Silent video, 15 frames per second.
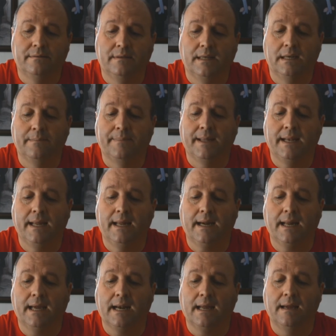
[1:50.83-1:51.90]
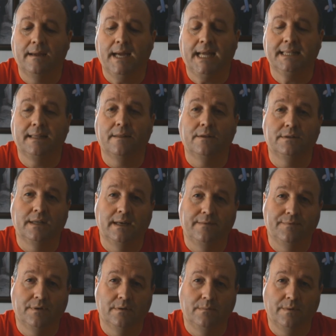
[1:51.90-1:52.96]
Tiene para recargar hasta dos
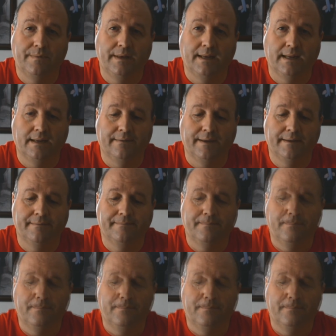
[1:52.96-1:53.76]
teléfonos móviles a la vez.